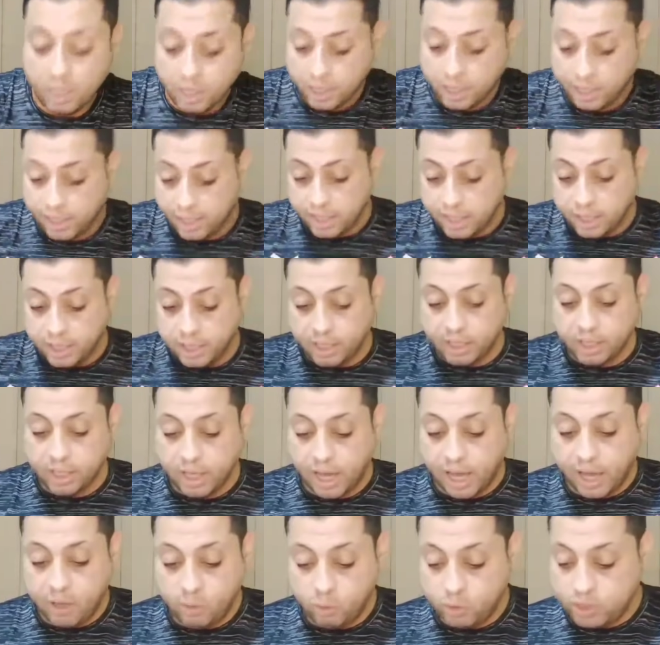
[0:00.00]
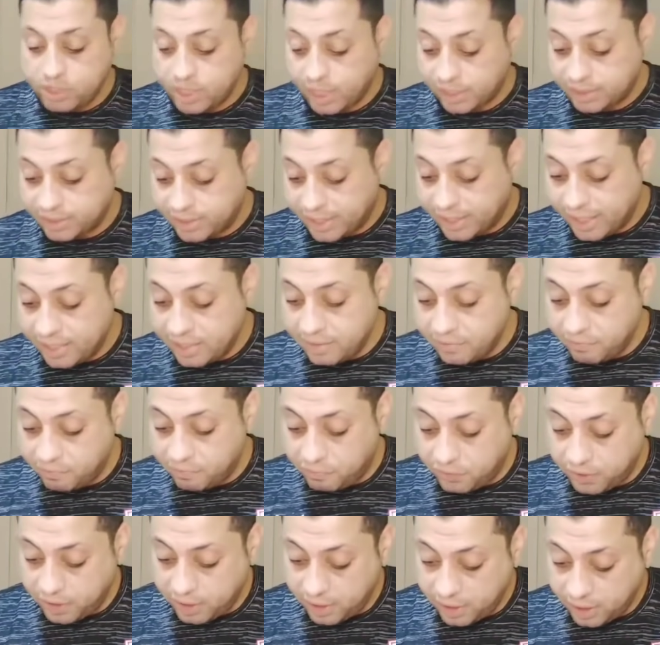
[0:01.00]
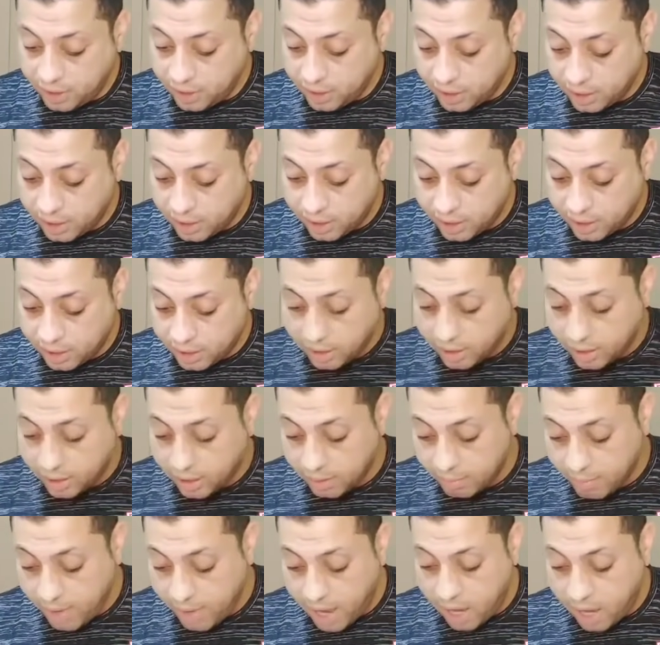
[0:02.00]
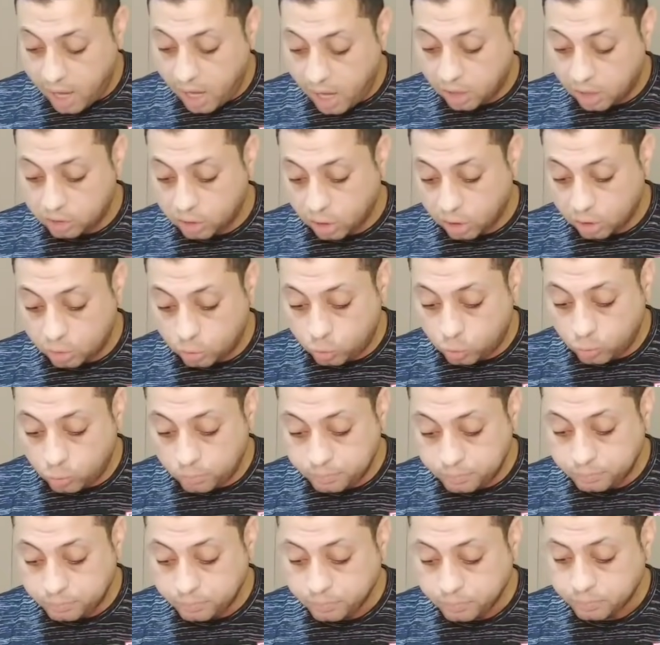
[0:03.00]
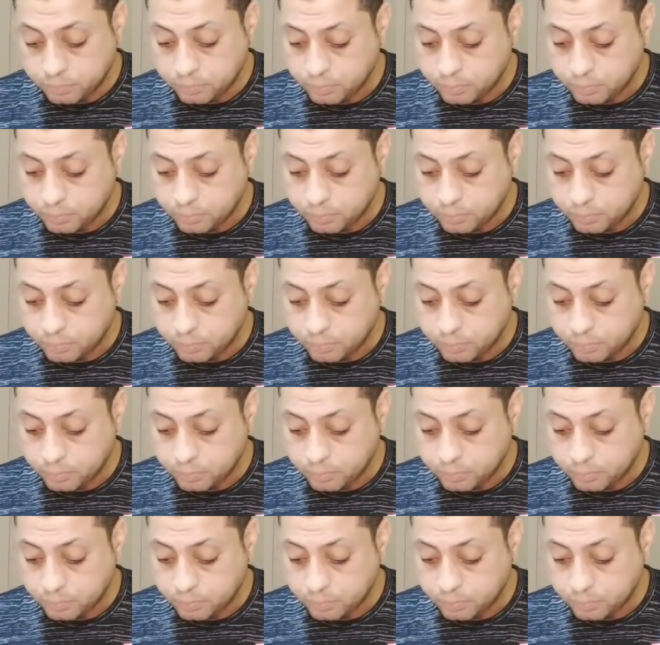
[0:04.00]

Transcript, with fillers: آه، عاوز اتكلم فيه آه، مع حضراتكم